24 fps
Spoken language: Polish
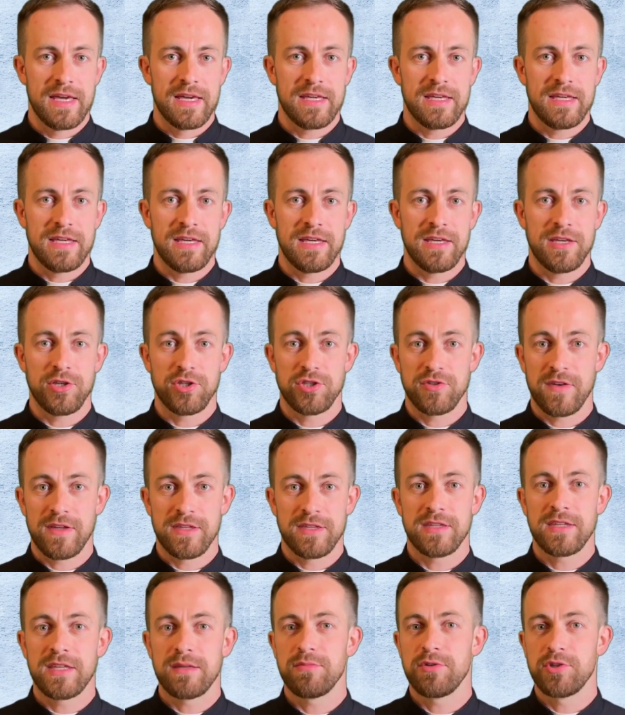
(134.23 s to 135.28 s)
i
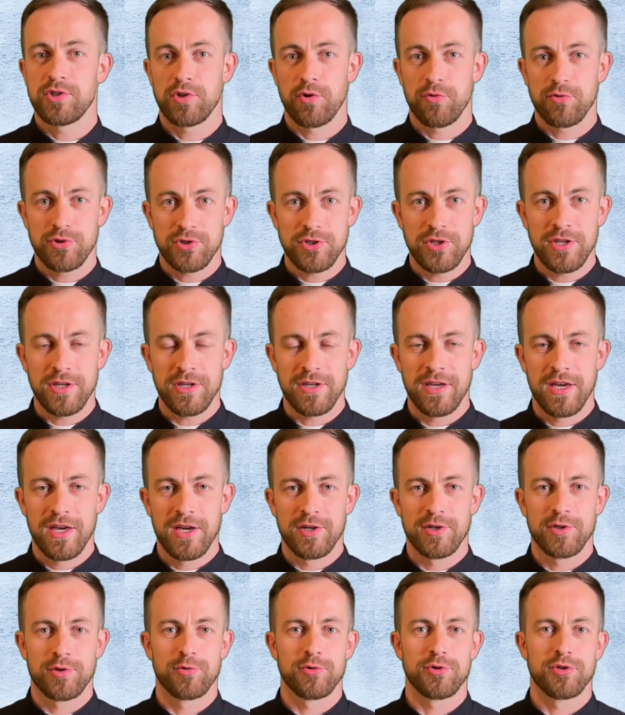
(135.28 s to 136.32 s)
świętymi są ci,
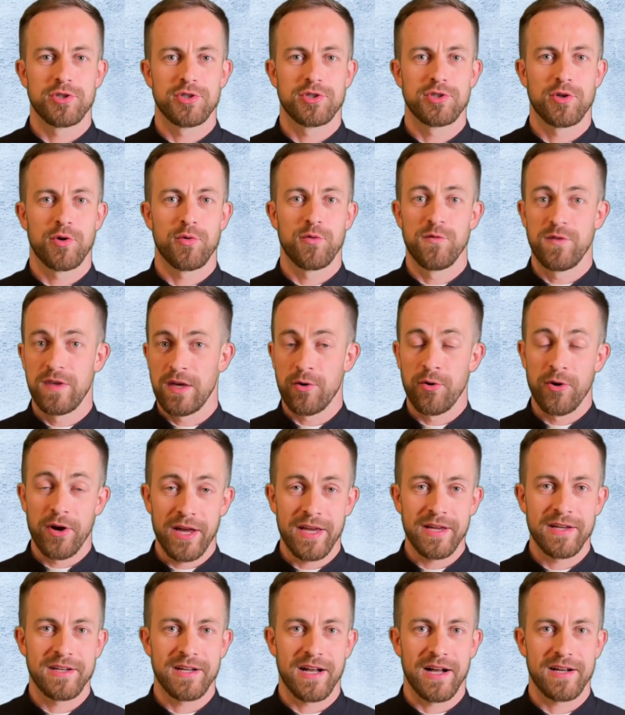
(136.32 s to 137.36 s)
którzy są w Jego
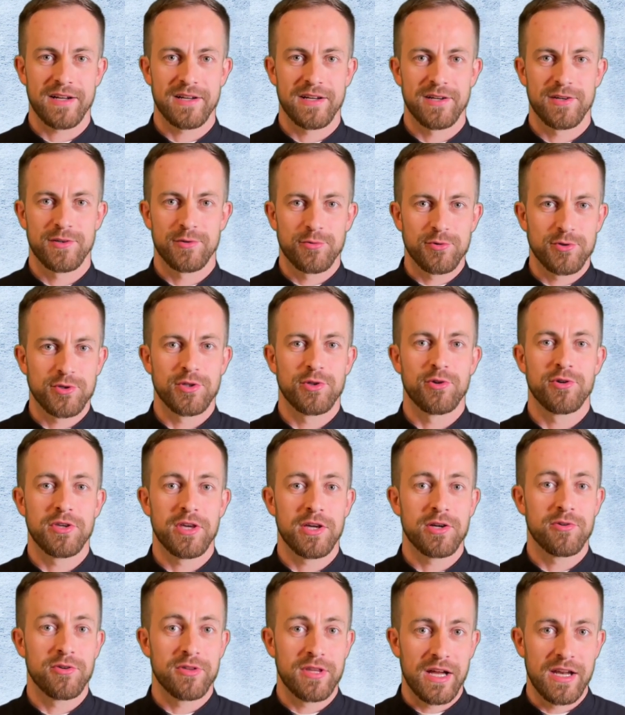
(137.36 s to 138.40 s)
rękach, którzy do
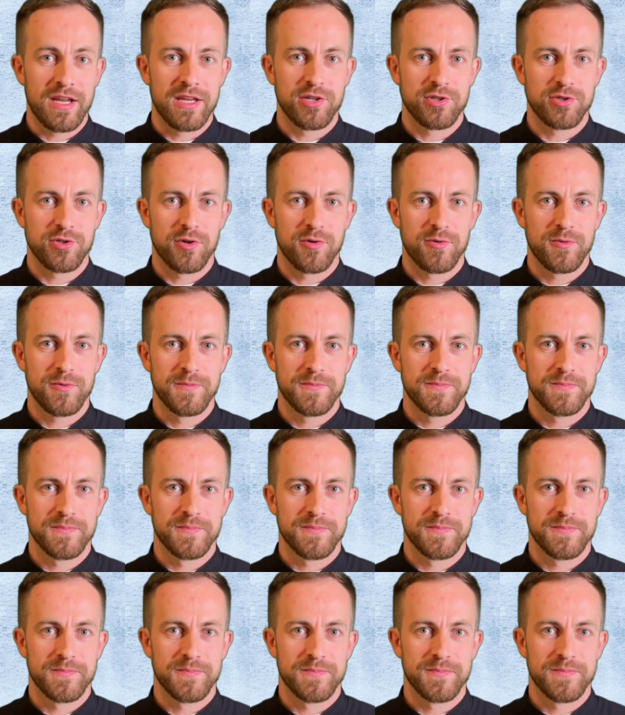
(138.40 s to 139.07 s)
Niego należą.